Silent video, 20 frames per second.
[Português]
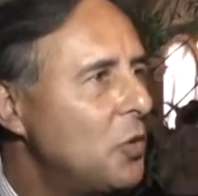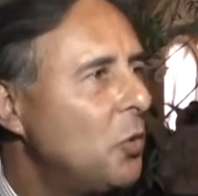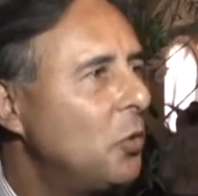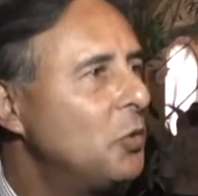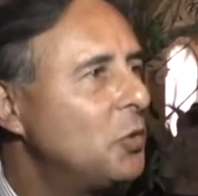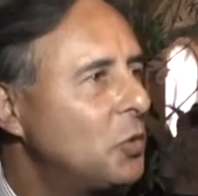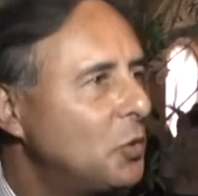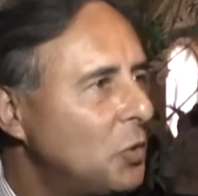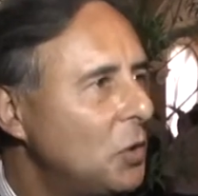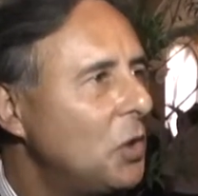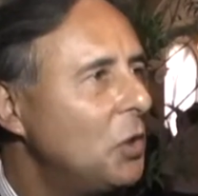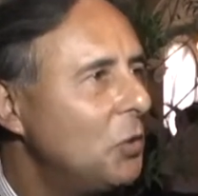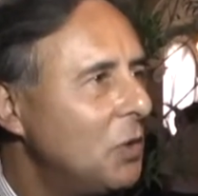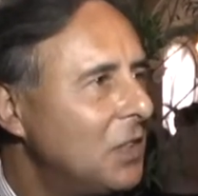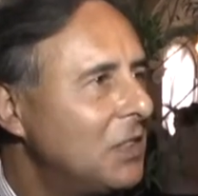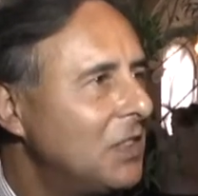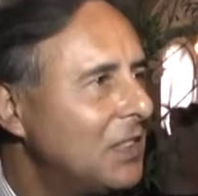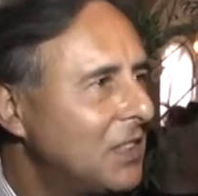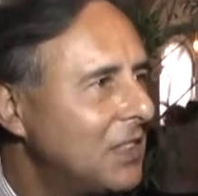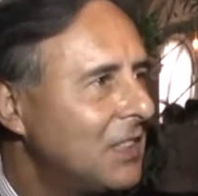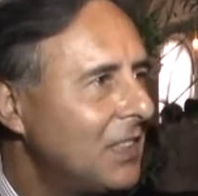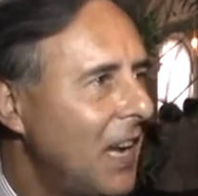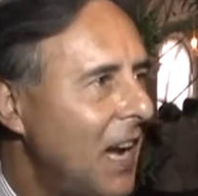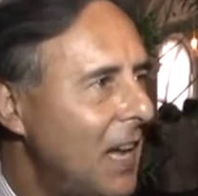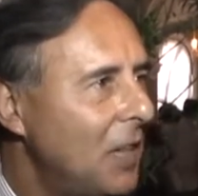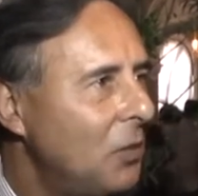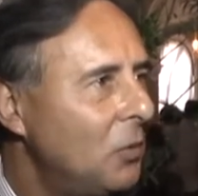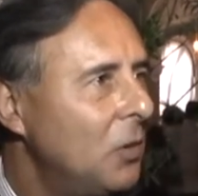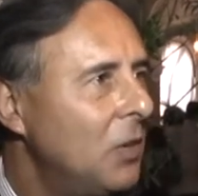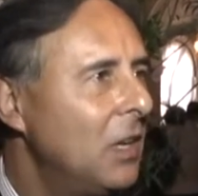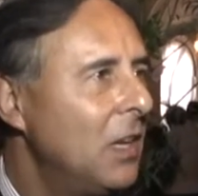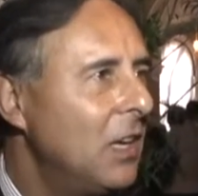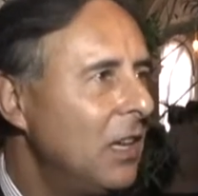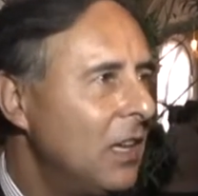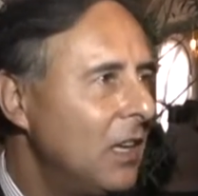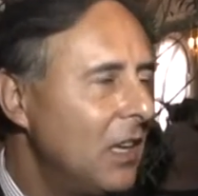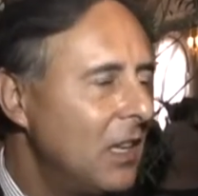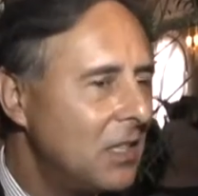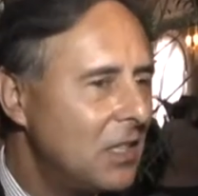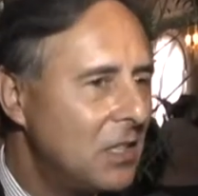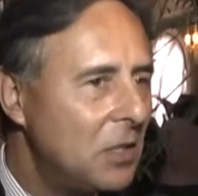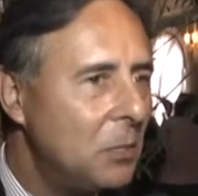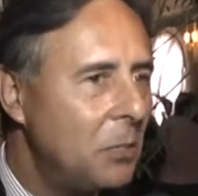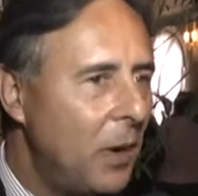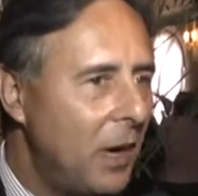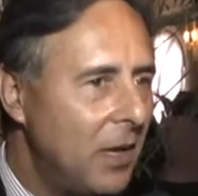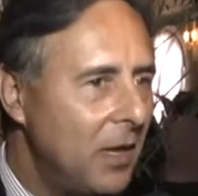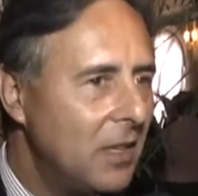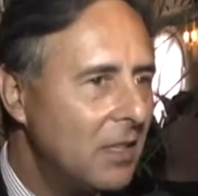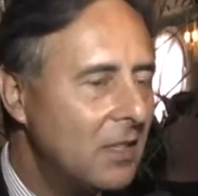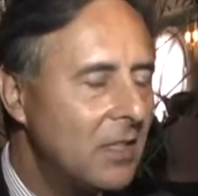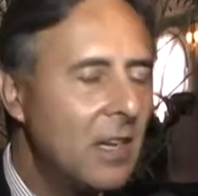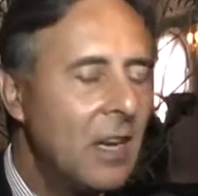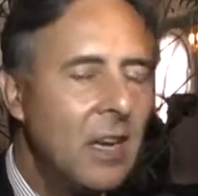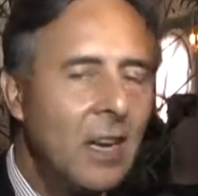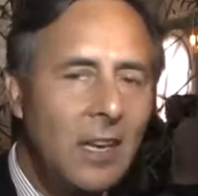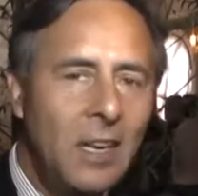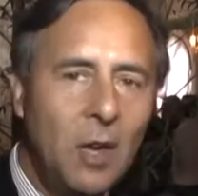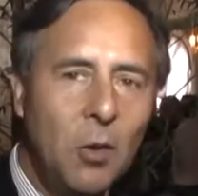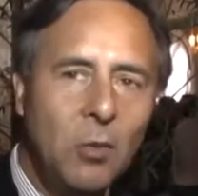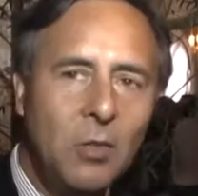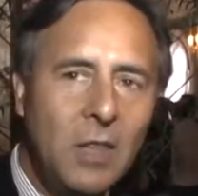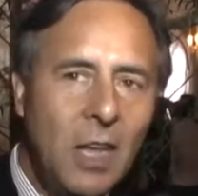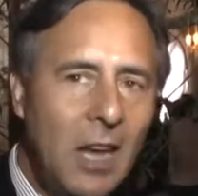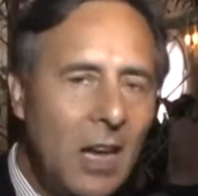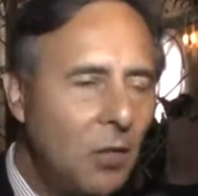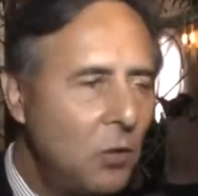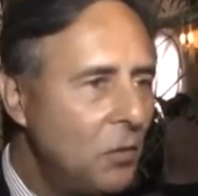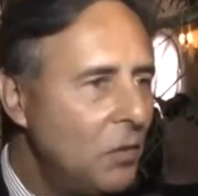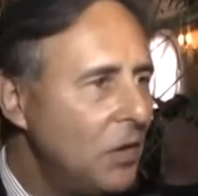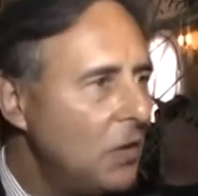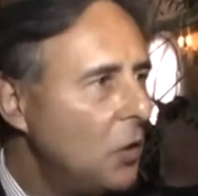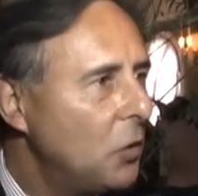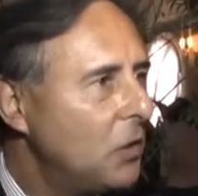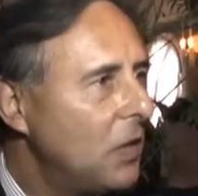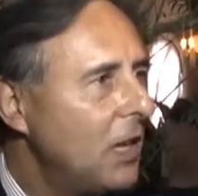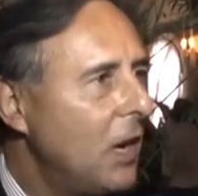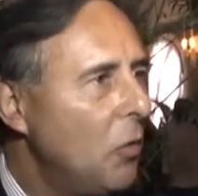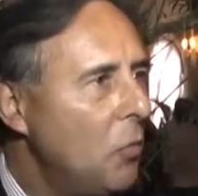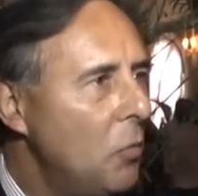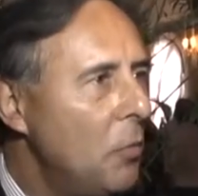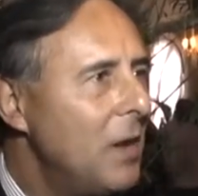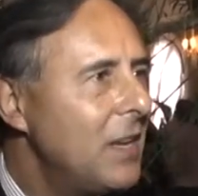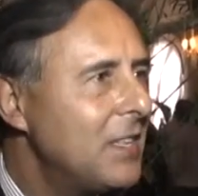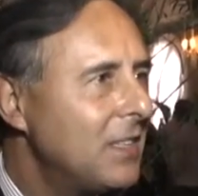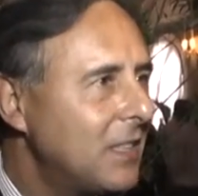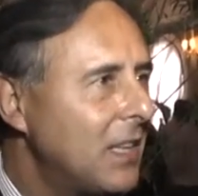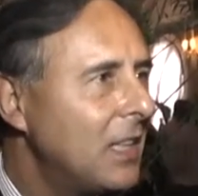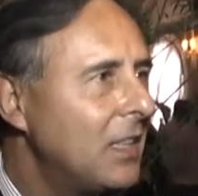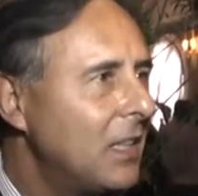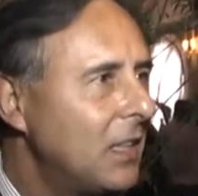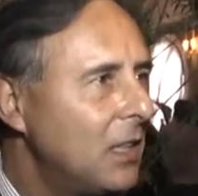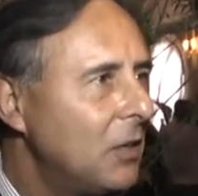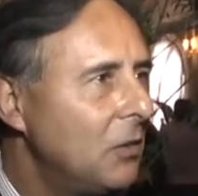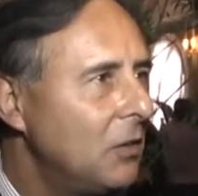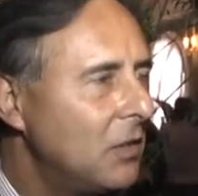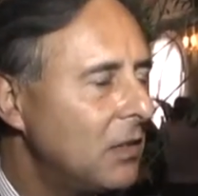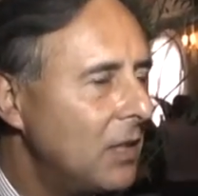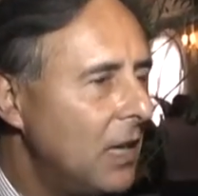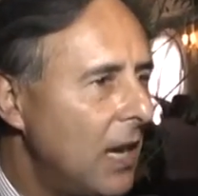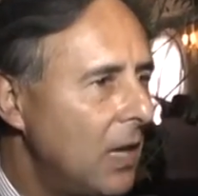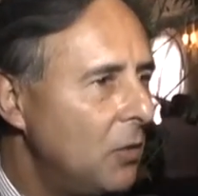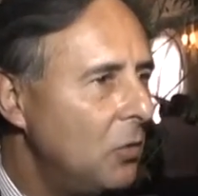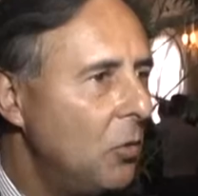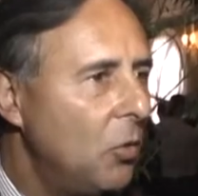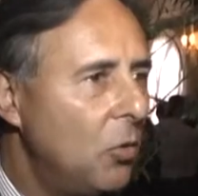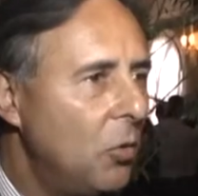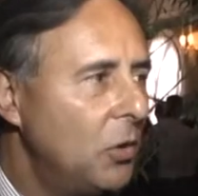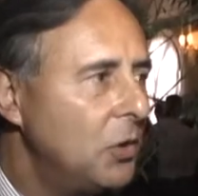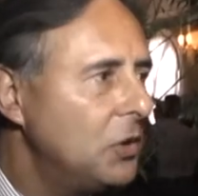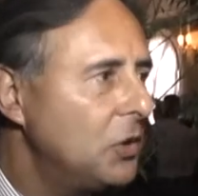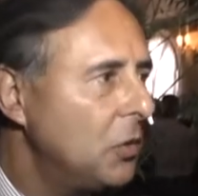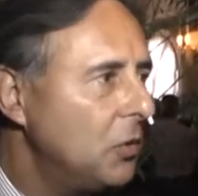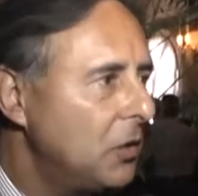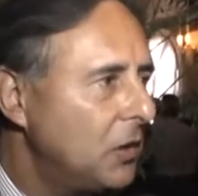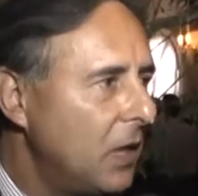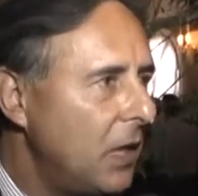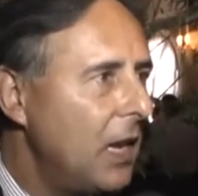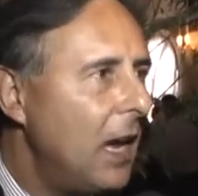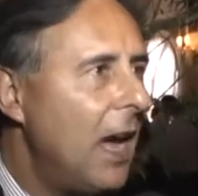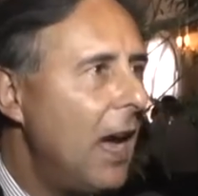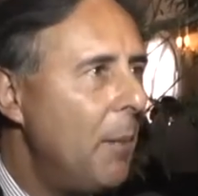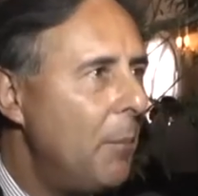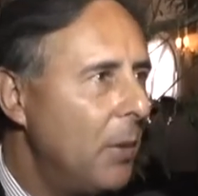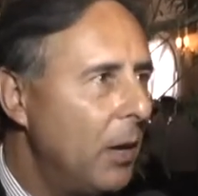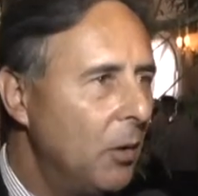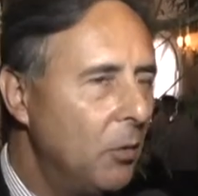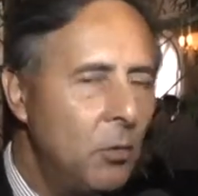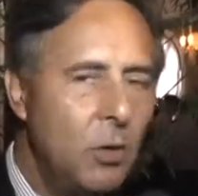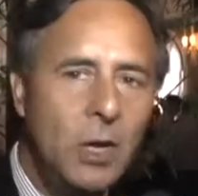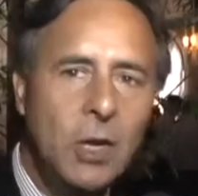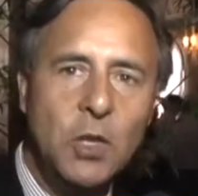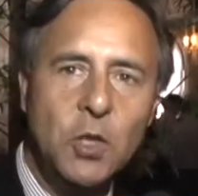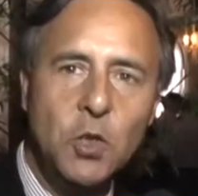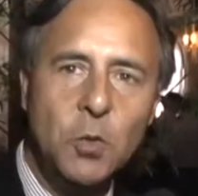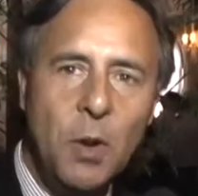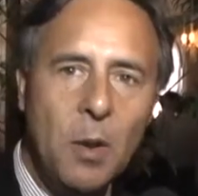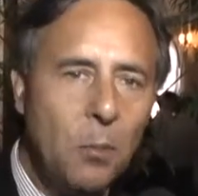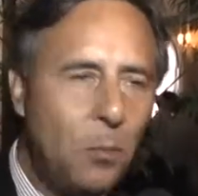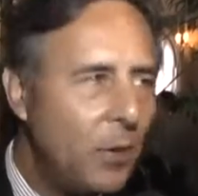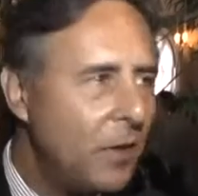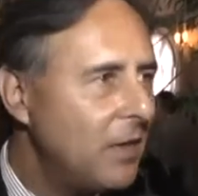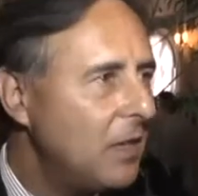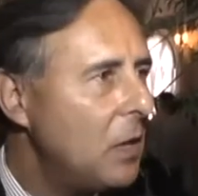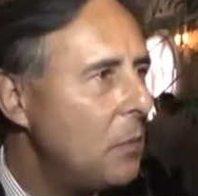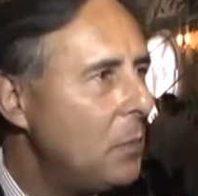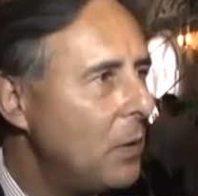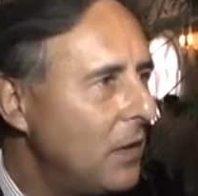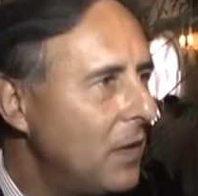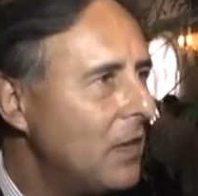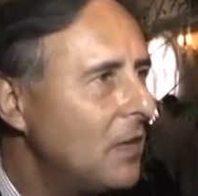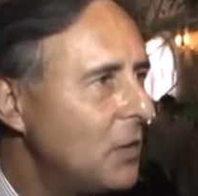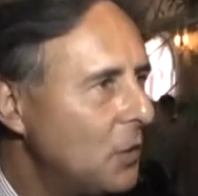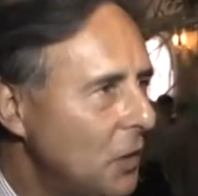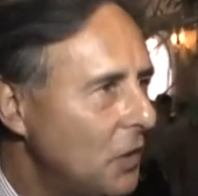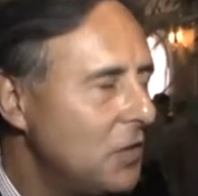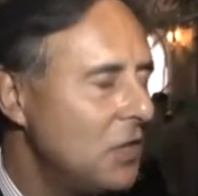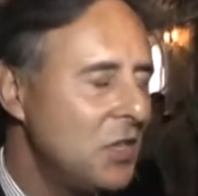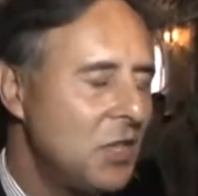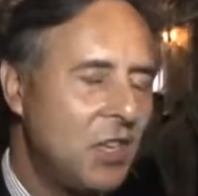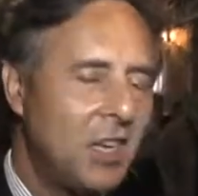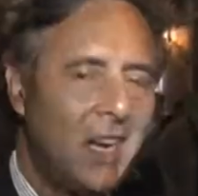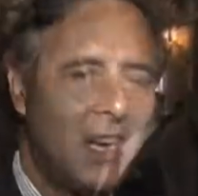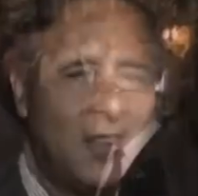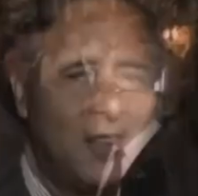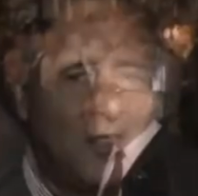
construindo esse Estado e esse país. Não não tenha dúvida que não tenha uma estrada aqui no estado onde não tenha a mão de uma empresa que pertence ao nosso sindicato.